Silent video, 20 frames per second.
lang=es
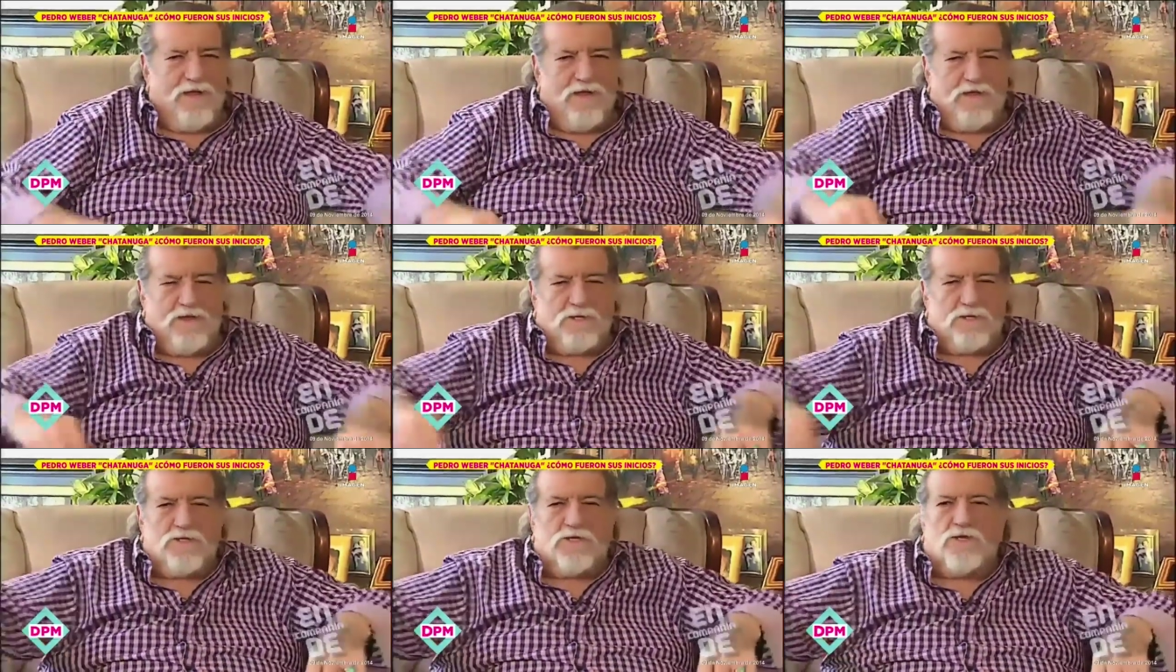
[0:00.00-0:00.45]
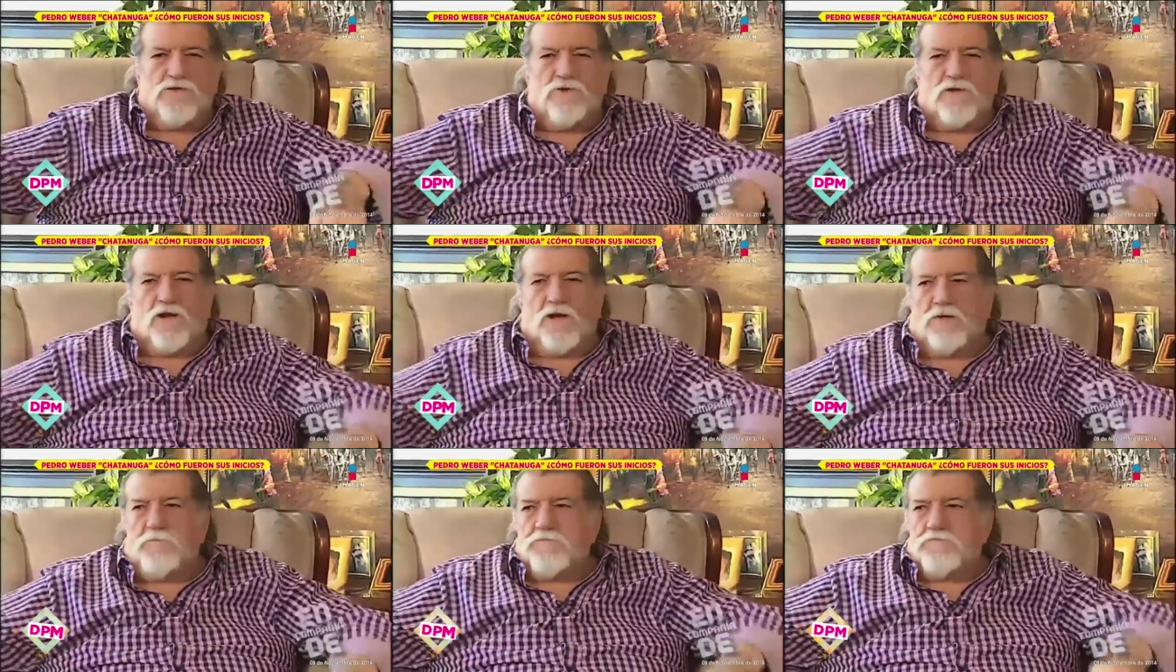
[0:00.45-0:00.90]
y dice,
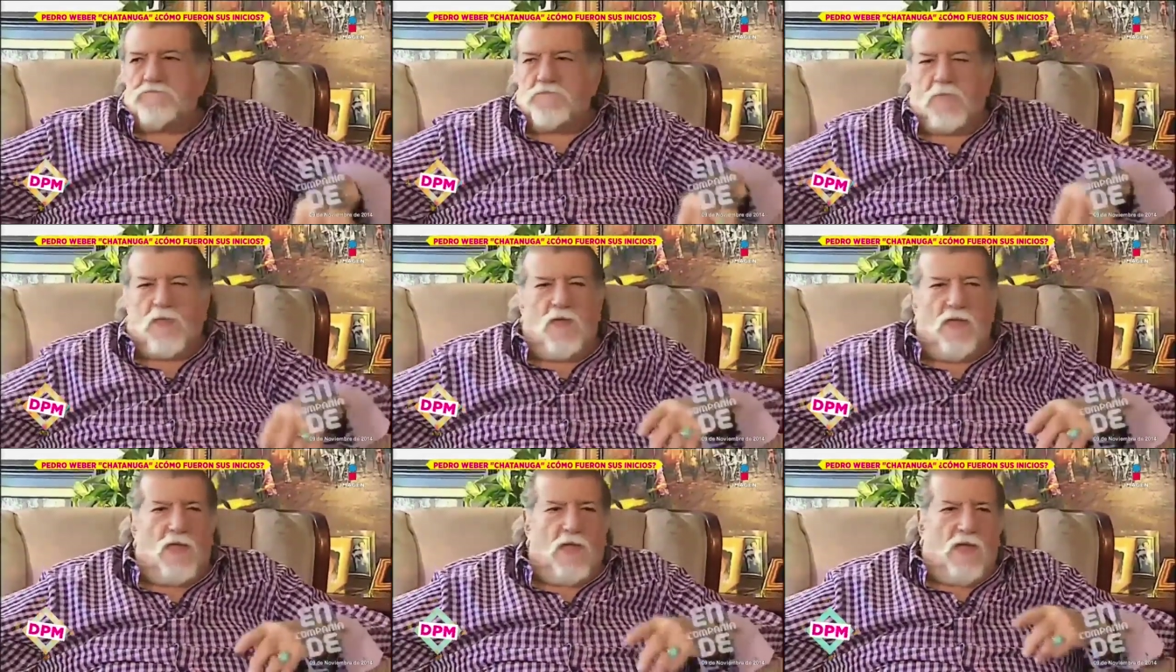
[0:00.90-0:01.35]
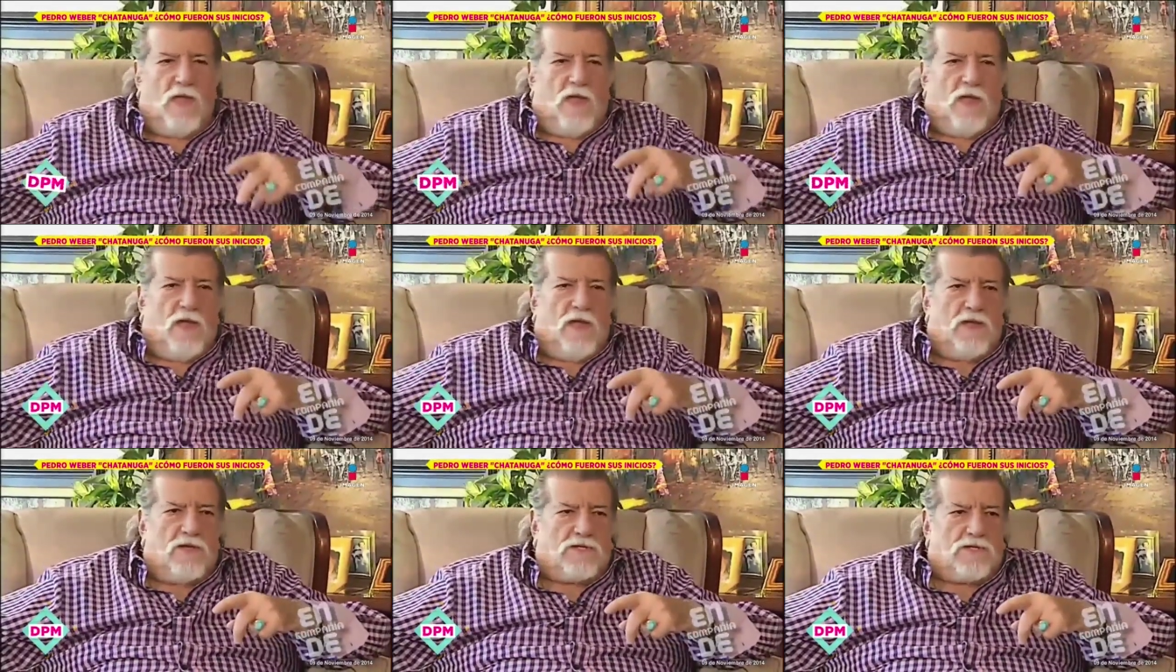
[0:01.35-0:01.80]
señora,
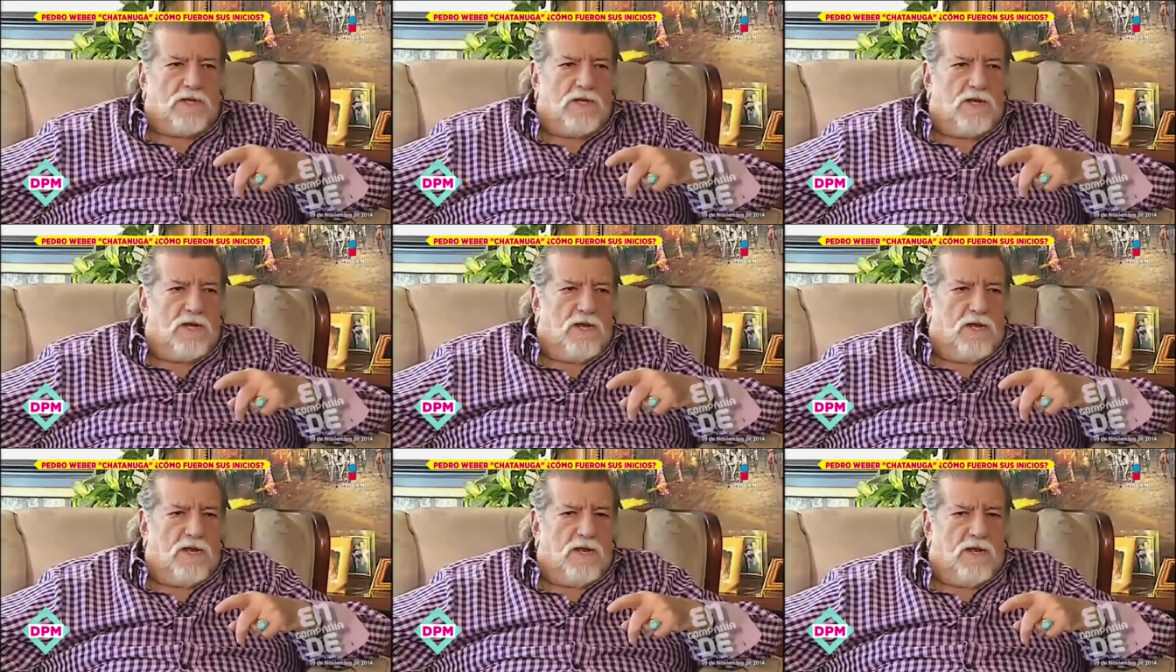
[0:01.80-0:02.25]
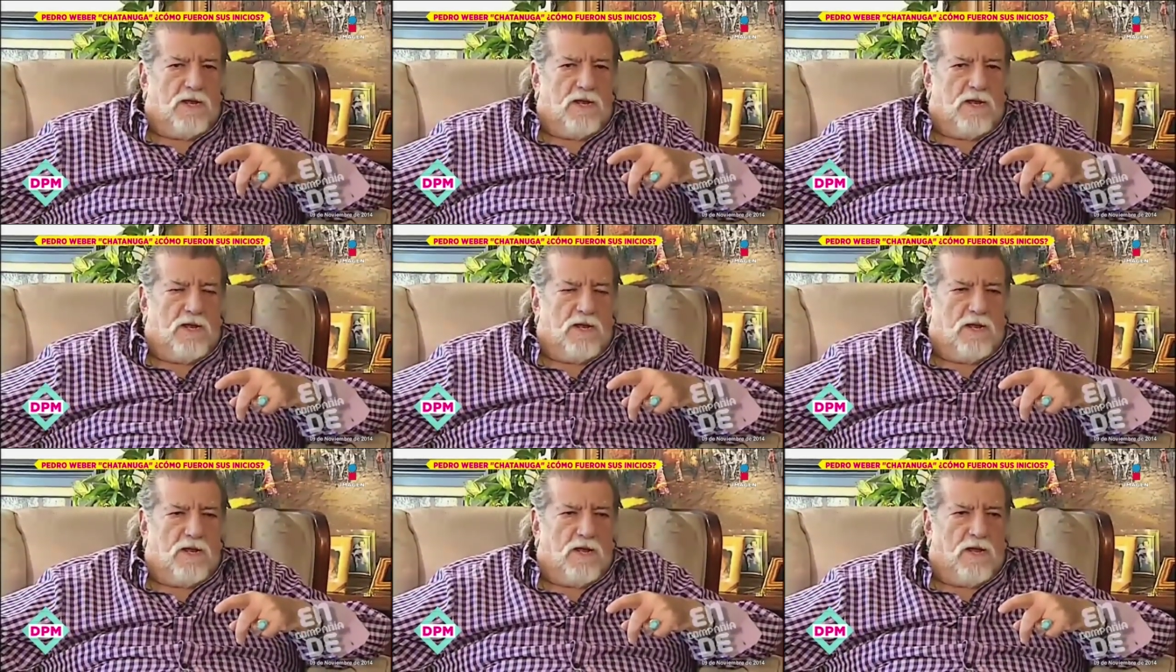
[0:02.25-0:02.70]

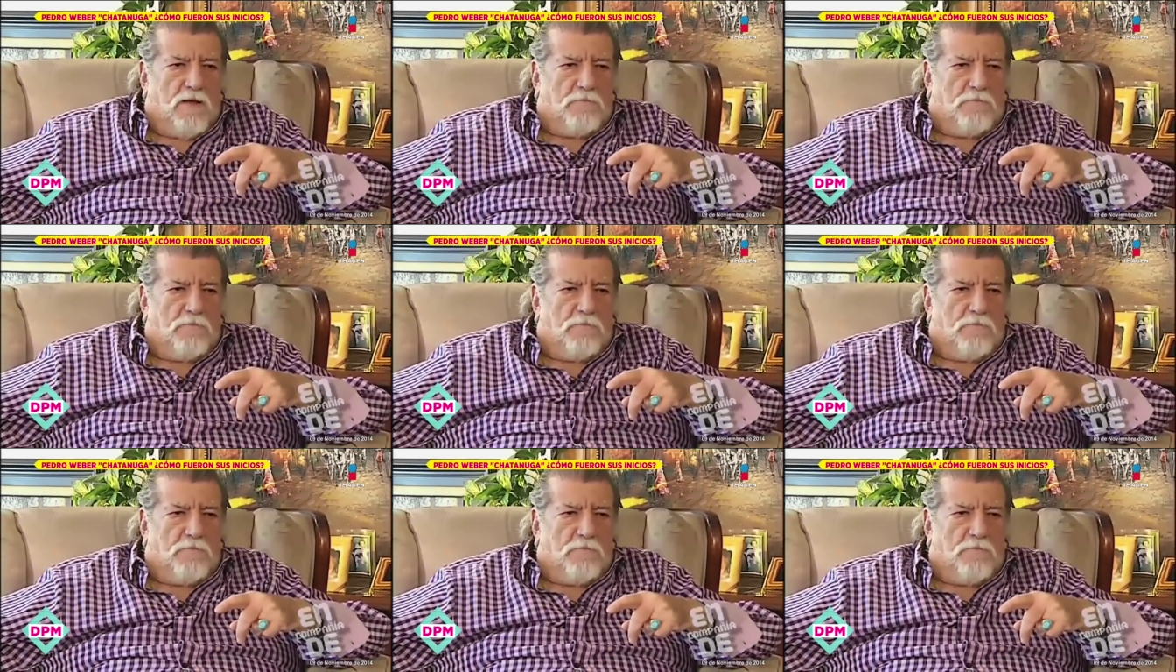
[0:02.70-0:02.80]
este,